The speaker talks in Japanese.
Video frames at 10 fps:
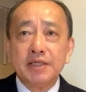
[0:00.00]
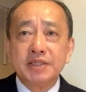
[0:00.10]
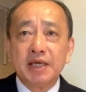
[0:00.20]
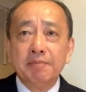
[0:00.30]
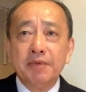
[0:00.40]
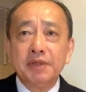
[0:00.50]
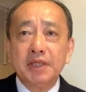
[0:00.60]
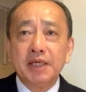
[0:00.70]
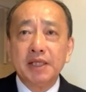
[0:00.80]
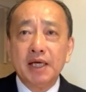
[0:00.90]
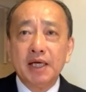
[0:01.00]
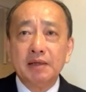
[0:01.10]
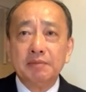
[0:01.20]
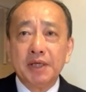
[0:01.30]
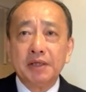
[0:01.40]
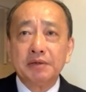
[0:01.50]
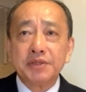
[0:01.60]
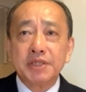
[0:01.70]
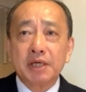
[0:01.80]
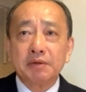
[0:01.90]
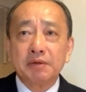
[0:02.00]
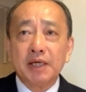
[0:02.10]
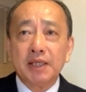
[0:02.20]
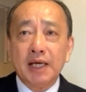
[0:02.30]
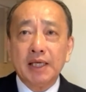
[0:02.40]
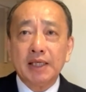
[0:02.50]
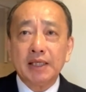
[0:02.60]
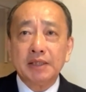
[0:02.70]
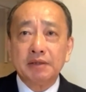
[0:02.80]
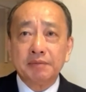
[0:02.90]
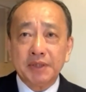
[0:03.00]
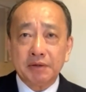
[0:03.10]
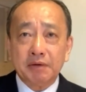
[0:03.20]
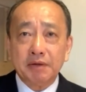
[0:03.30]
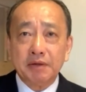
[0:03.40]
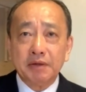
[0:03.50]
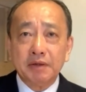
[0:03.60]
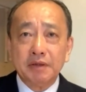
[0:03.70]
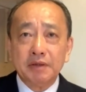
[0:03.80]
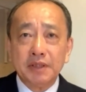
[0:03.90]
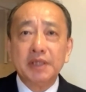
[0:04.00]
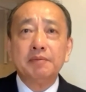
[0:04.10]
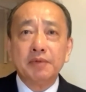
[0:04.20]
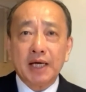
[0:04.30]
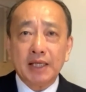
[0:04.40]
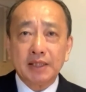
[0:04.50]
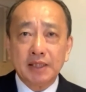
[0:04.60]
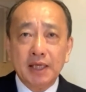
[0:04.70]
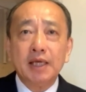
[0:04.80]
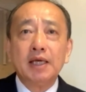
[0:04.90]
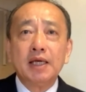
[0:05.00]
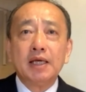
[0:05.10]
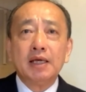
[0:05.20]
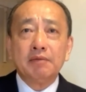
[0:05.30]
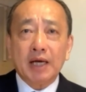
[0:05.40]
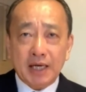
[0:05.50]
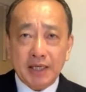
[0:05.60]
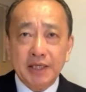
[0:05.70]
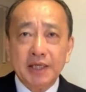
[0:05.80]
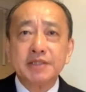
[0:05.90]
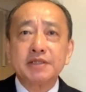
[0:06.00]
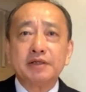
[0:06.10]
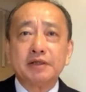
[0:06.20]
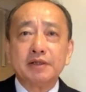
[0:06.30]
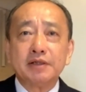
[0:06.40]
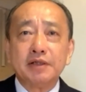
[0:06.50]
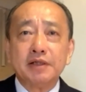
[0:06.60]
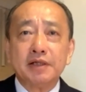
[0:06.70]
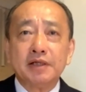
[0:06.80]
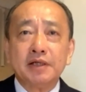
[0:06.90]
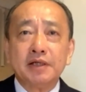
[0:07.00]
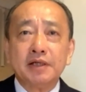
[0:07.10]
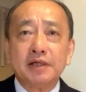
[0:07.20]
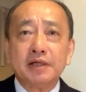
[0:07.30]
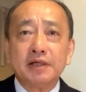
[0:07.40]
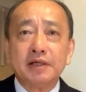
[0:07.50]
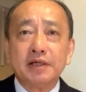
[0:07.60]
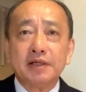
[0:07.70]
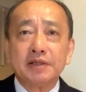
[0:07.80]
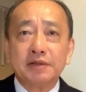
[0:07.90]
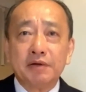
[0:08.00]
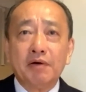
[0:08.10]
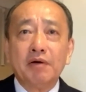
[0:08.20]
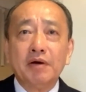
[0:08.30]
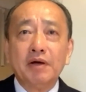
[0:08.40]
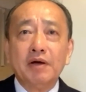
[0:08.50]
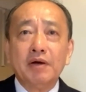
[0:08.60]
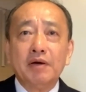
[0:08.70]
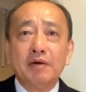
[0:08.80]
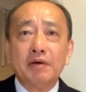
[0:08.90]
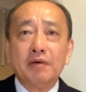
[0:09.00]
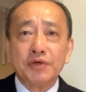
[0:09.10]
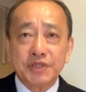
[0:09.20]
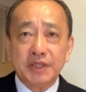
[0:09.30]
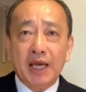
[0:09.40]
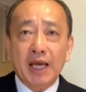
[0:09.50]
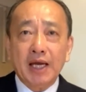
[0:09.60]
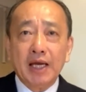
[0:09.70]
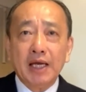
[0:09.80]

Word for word: 専門的な勉強をしたことがない人々に向かって分かりやすく、えー、その教え